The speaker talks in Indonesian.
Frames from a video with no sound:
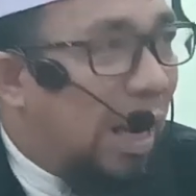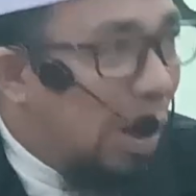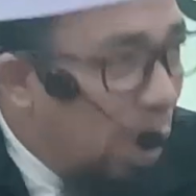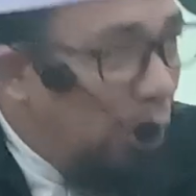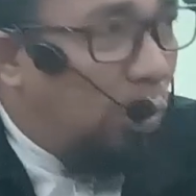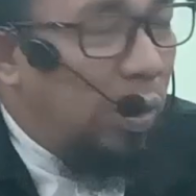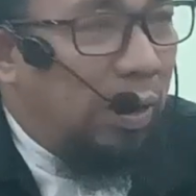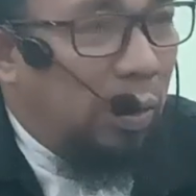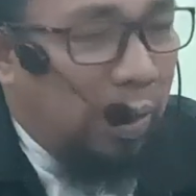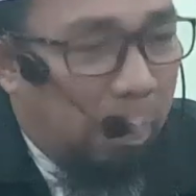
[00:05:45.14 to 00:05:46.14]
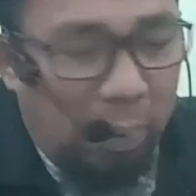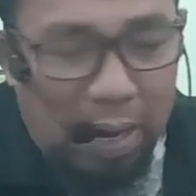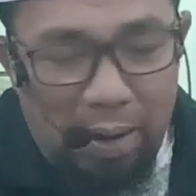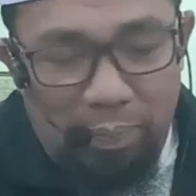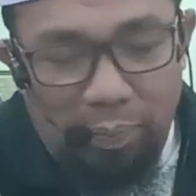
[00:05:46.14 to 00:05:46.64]
katakan ghazun itu ya
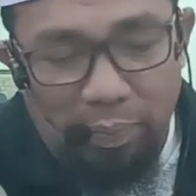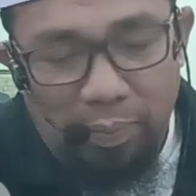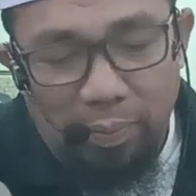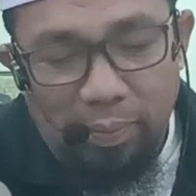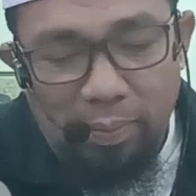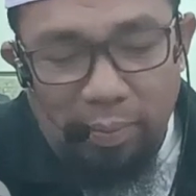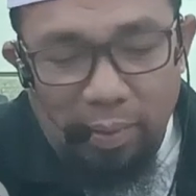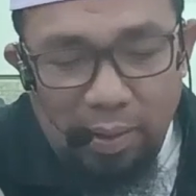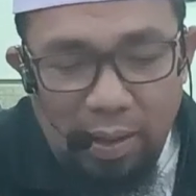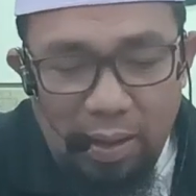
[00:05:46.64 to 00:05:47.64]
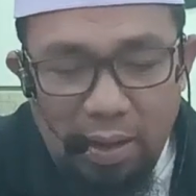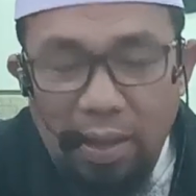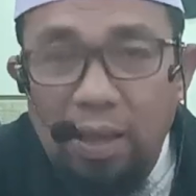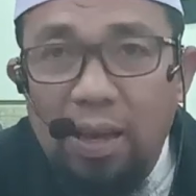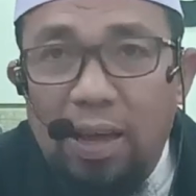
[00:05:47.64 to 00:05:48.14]
perang ya
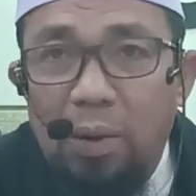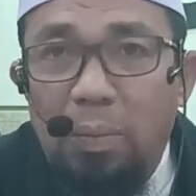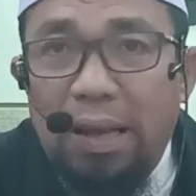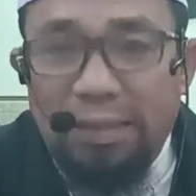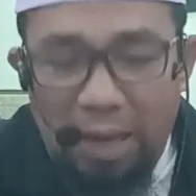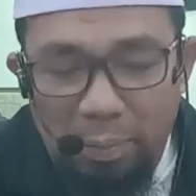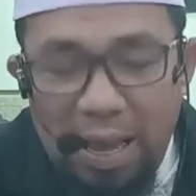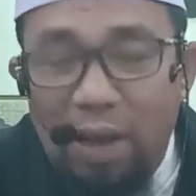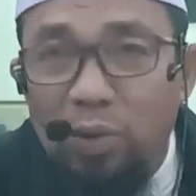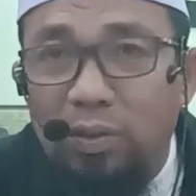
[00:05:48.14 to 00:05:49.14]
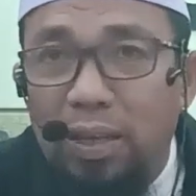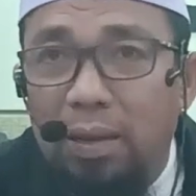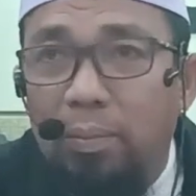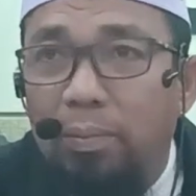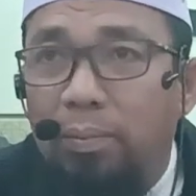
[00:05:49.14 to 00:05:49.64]
kalau bahasa lebih
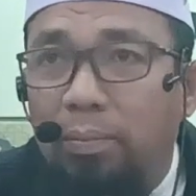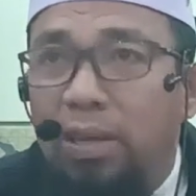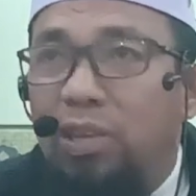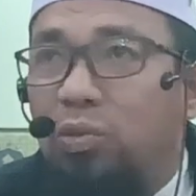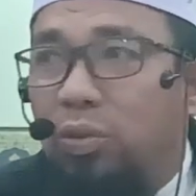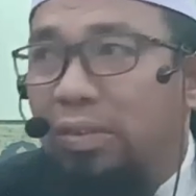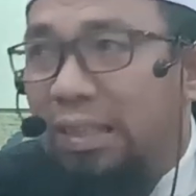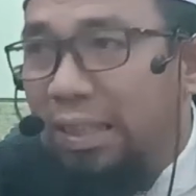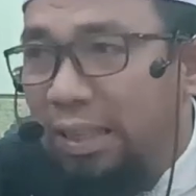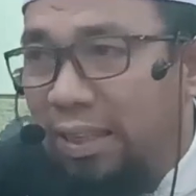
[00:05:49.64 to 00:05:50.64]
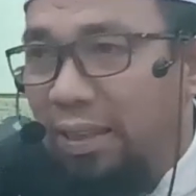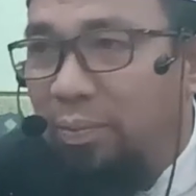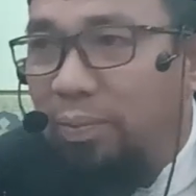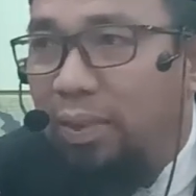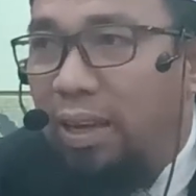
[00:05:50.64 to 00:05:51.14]
halusnya mencuci
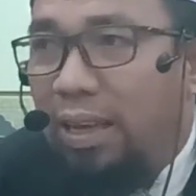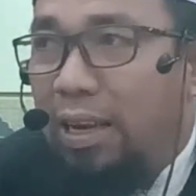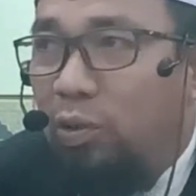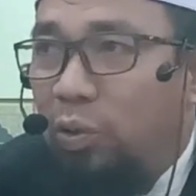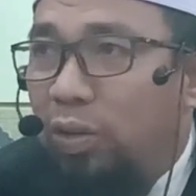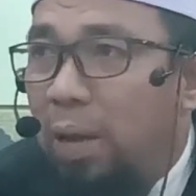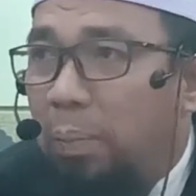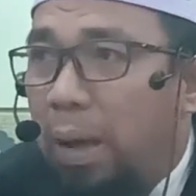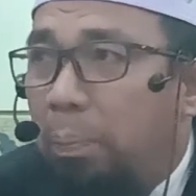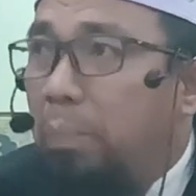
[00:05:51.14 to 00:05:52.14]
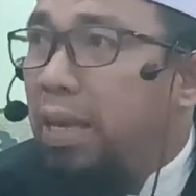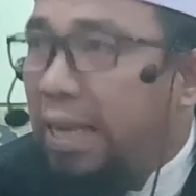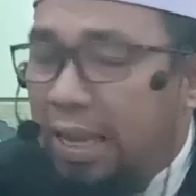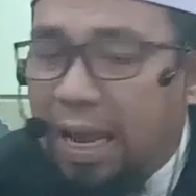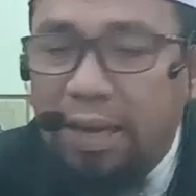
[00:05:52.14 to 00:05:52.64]
nah, yang dicuci apa
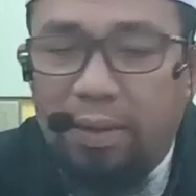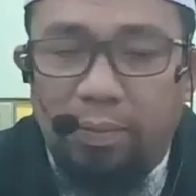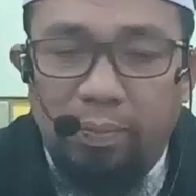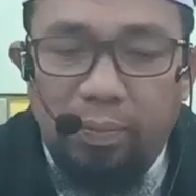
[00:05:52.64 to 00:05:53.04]
pemikiran